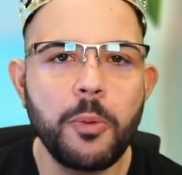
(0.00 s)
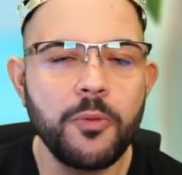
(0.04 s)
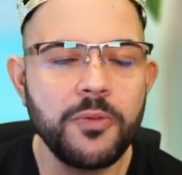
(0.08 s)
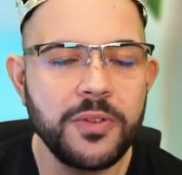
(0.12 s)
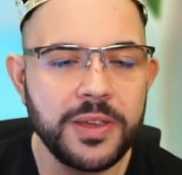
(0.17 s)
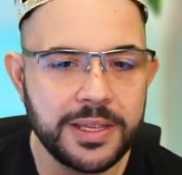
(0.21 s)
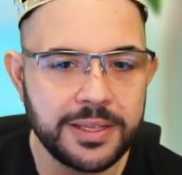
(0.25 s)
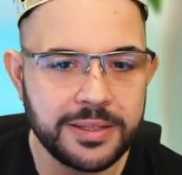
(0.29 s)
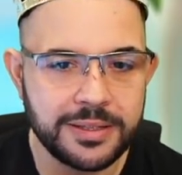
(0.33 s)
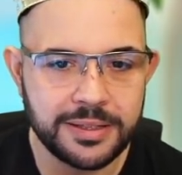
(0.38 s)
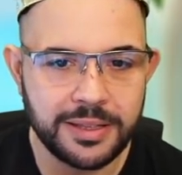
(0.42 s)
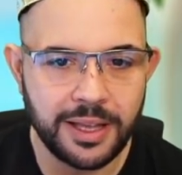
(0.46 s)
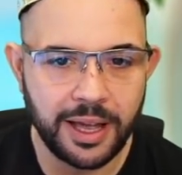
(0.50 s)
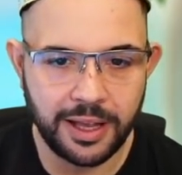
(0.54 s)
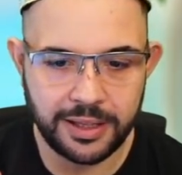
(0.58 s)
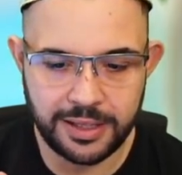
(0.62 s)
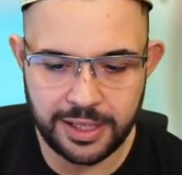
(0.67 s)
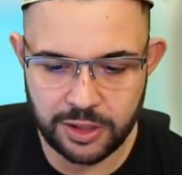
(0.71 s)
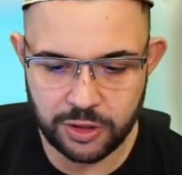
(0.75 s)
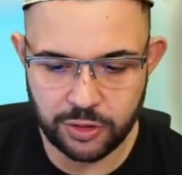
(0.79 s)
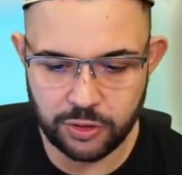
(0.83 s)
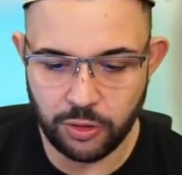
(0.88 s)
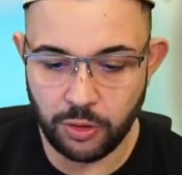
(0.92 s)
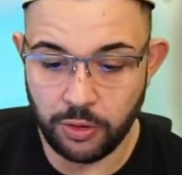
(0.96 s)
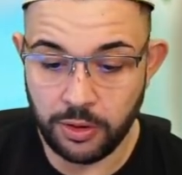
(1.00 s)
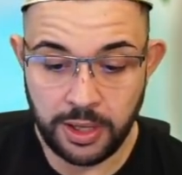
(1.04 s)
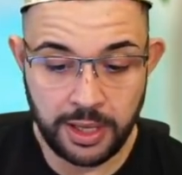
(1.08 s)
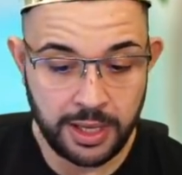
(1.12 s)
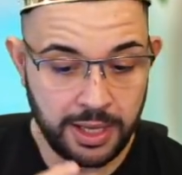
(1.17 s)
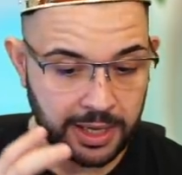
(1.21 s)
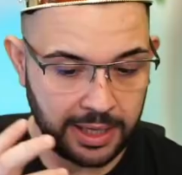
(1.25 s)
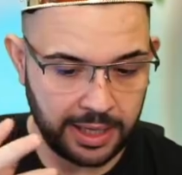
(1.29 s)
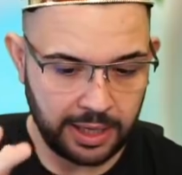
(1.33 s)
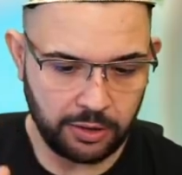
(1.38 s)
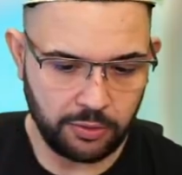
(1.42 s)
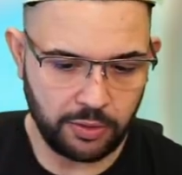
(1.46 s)
vista. Adesso
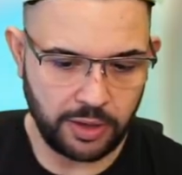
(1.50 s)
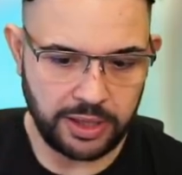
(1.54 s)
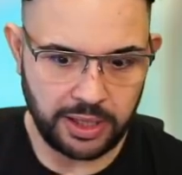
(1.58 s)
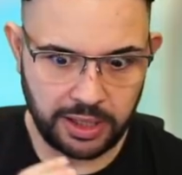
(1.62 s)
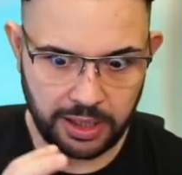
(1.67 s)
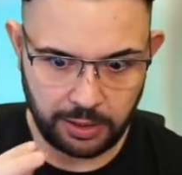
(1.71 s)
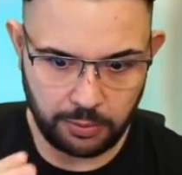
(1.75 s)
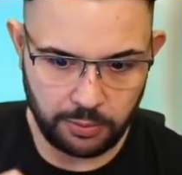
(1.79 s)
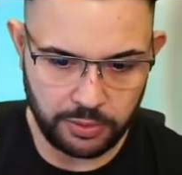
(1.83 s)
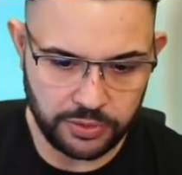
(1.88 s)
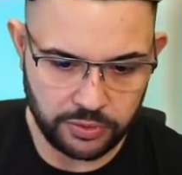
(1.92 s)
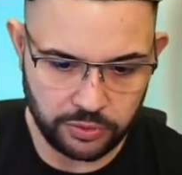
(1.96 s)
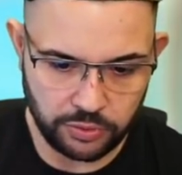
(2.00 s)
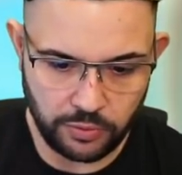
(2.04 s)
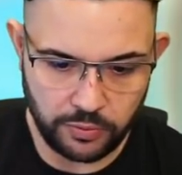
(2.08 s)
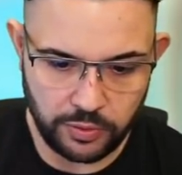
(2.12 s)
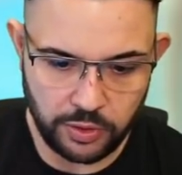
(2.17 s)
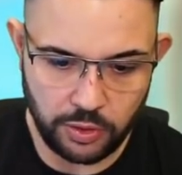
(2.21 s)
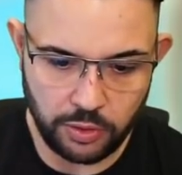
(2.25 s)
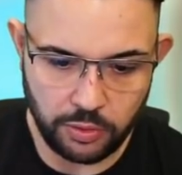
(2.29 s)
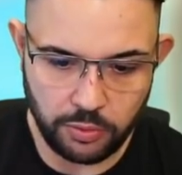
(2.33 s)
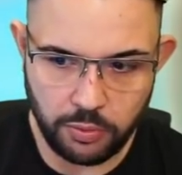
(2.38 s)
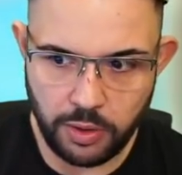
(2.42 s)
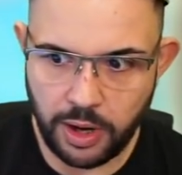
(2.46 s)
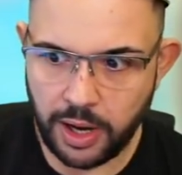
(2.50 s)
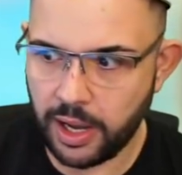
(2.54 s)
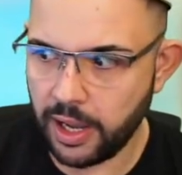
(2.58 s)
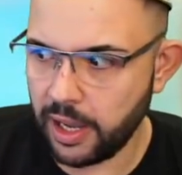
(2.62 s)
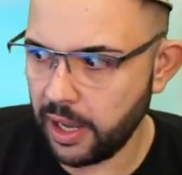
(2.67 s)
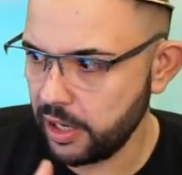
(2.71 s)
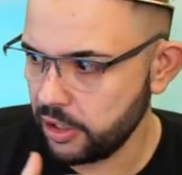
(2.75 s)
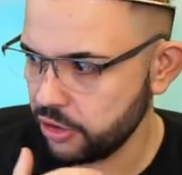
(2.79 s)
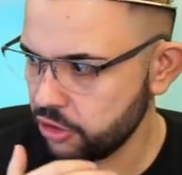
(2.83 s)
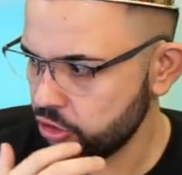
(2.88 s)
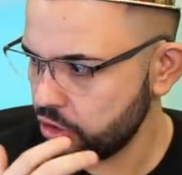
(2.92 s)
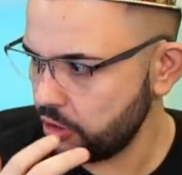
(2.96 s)
calcolate che questo video qua
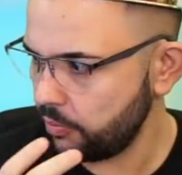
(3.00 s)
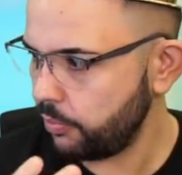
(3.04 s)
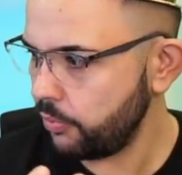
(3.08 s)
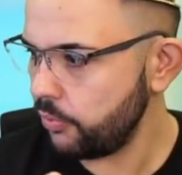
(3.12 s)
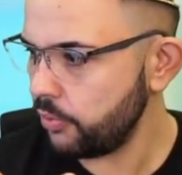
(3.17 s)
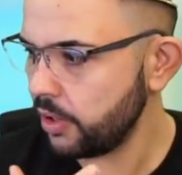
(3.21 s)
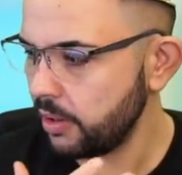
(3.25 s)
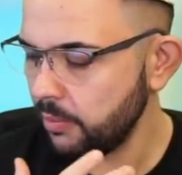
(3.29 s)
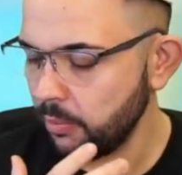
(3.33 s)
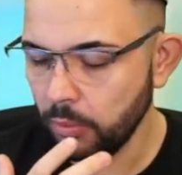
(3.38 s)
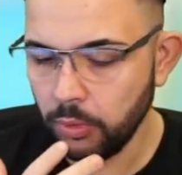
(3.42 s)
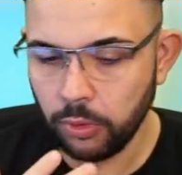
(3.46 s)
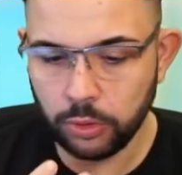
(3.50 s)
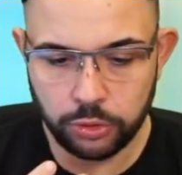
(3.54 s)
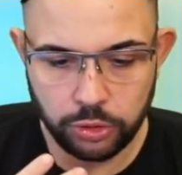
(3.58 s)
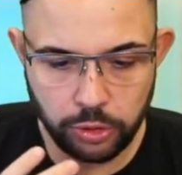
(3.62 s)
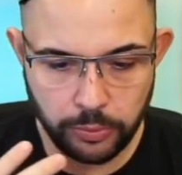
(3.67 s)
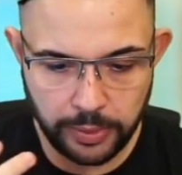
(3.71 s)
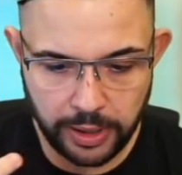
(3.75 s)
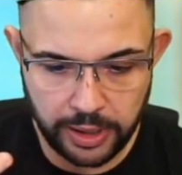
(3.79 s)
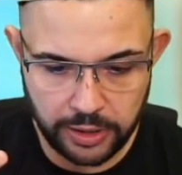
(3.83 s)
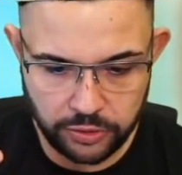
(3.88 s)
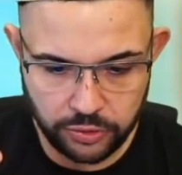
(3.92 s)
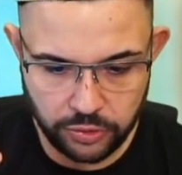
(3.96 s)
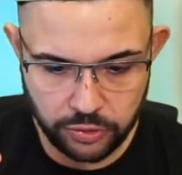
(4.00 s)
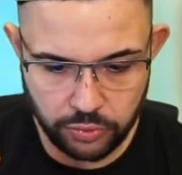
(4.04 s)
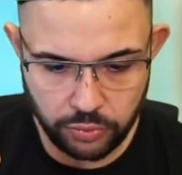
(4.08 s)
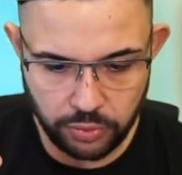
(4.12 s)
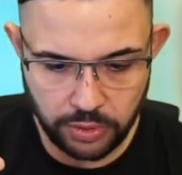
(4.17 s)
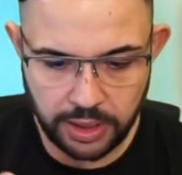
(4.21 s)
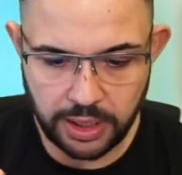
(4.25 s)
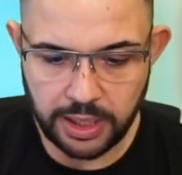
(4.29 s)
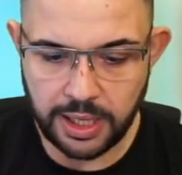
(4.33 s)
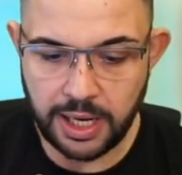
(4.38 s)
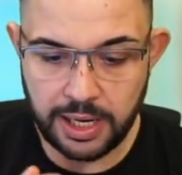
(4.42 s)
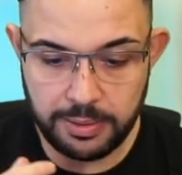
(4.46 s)
esce pure molto presto sul
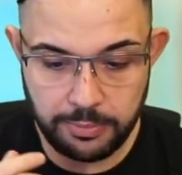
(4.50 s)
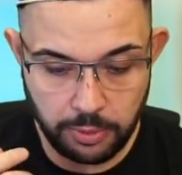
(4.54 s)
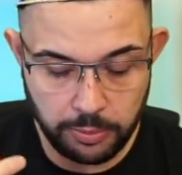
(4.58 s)
canale,